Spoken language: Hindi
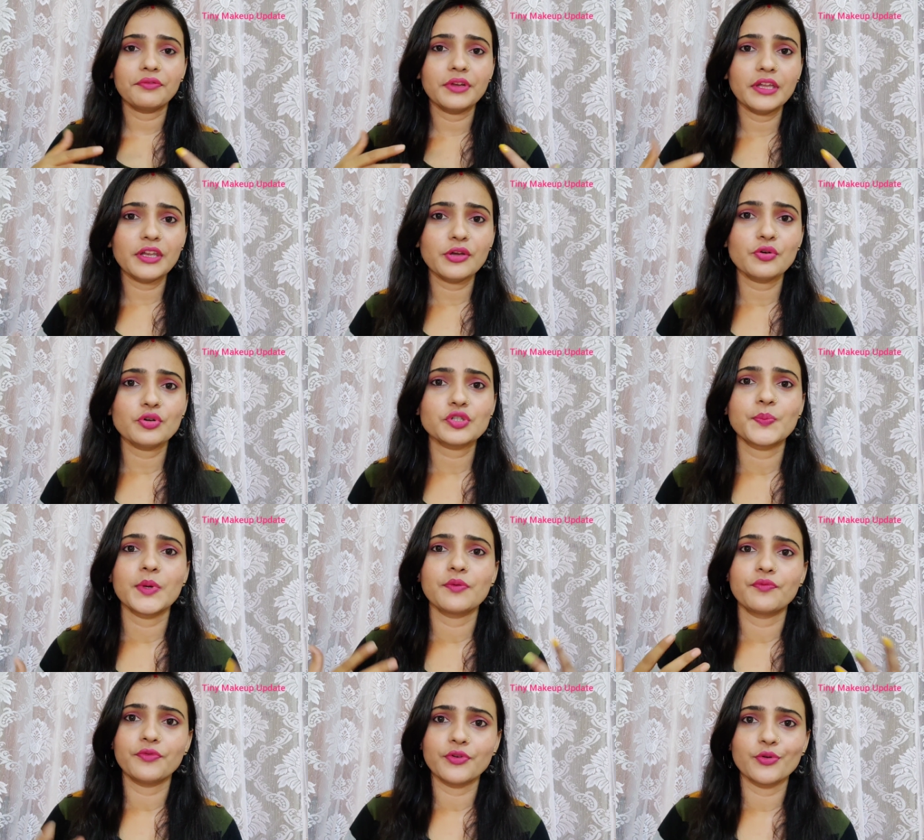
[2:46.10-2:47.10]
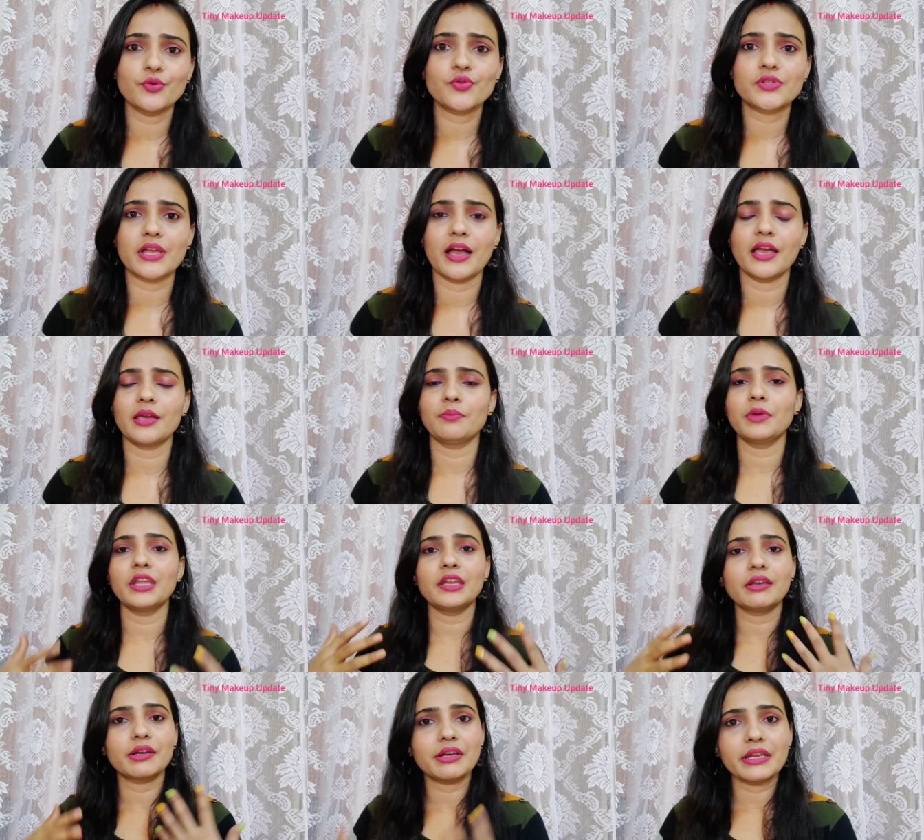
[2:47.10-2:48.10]
वीडियोस पे व्यूज़ आए
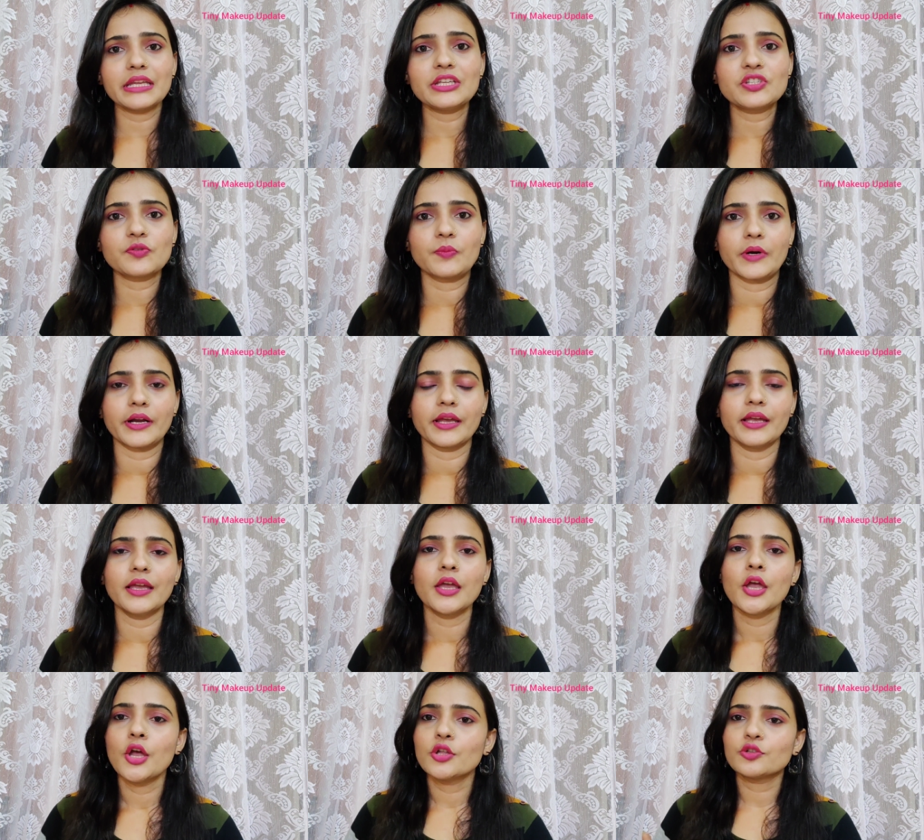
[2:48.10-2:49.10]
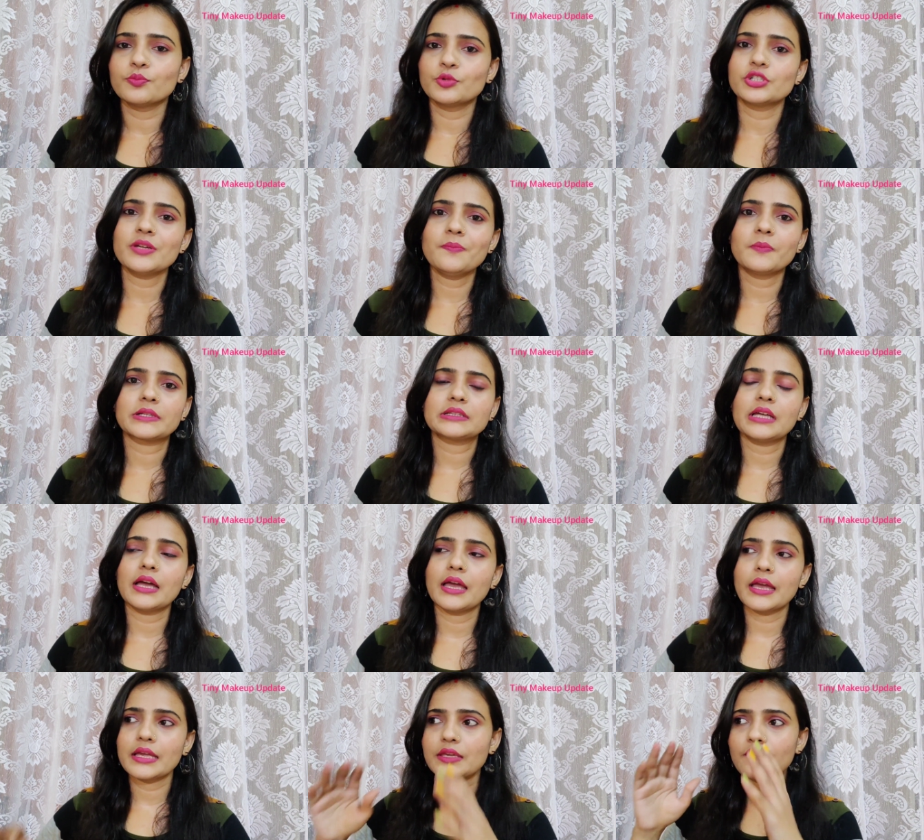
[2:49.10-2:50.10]
मेरी रीच बढ़े तो मुझे पता
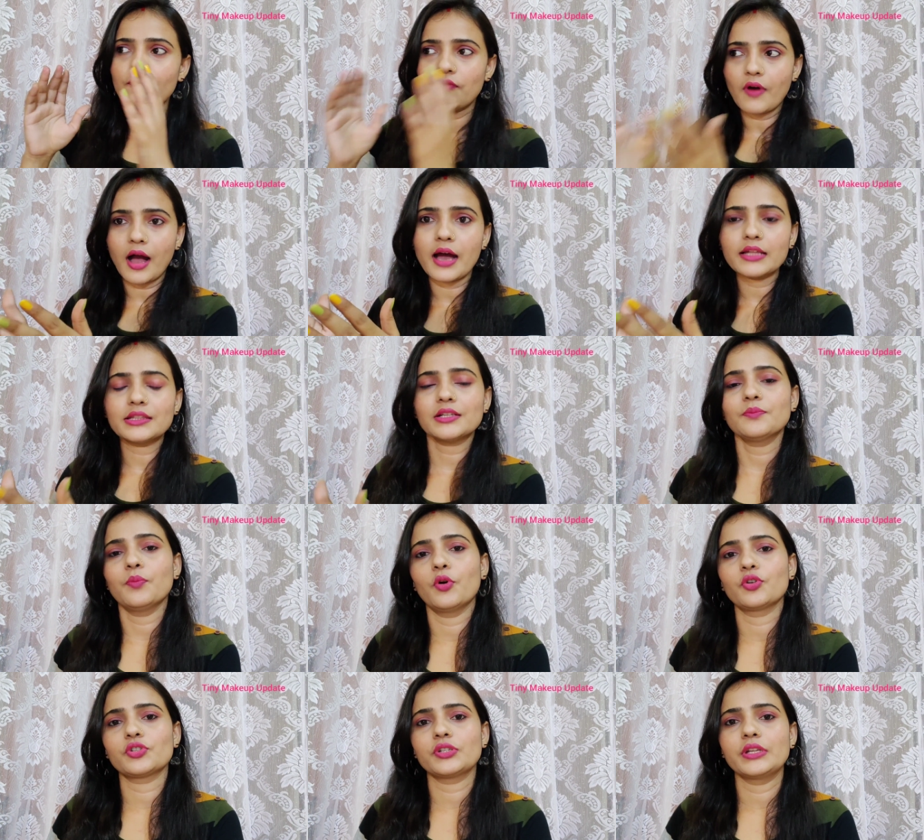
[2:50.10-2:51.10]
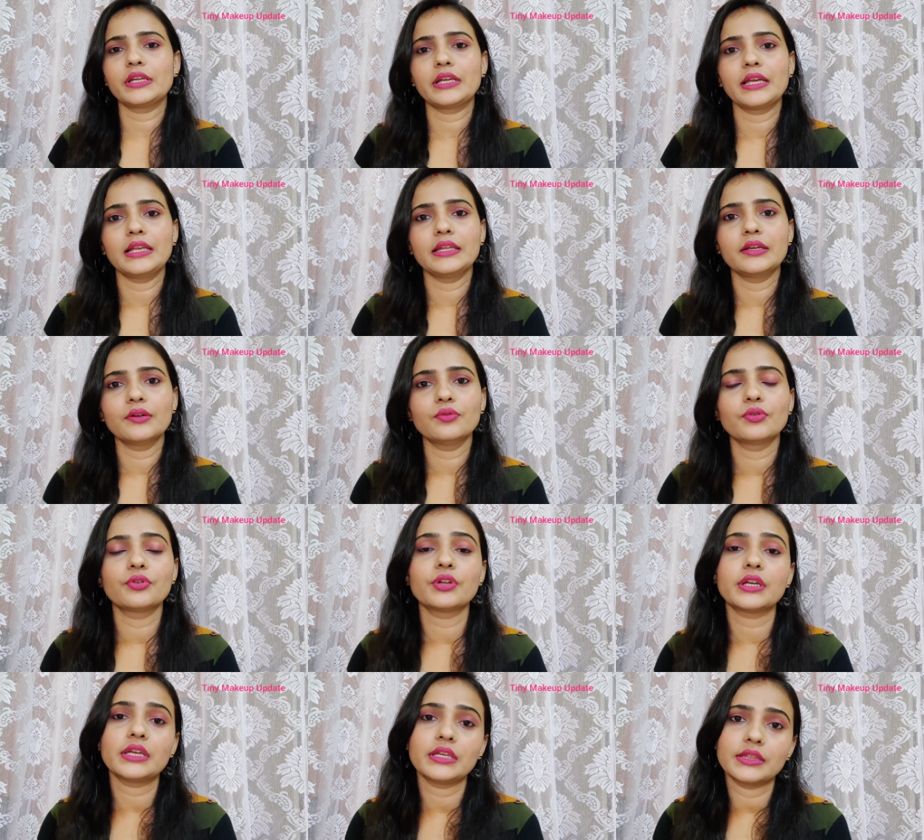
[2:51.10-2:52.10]
है कि वहाँ तक पहुँचने के लिए
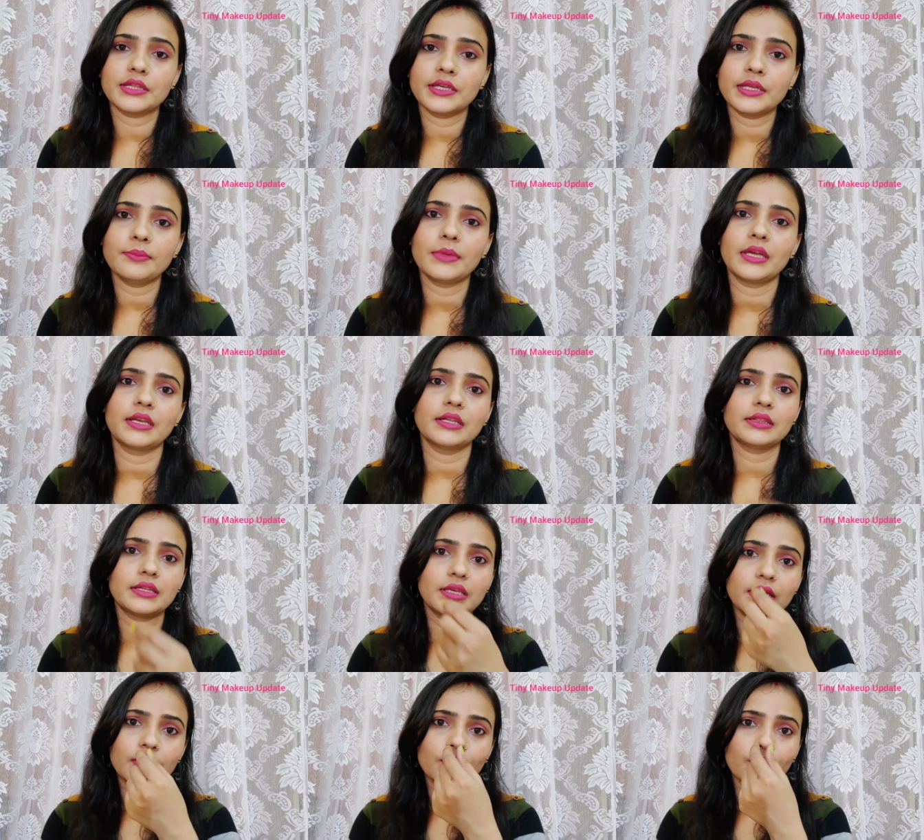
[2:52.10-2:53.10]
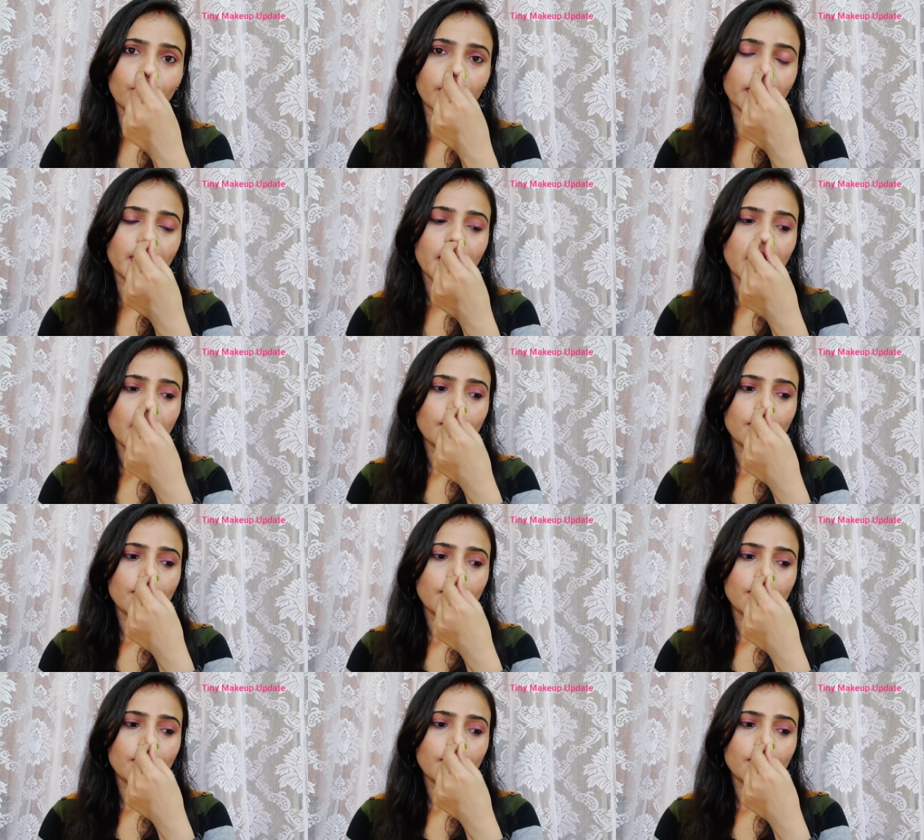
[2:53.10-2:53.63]
उन्होंने कितनी मेहनत की होगी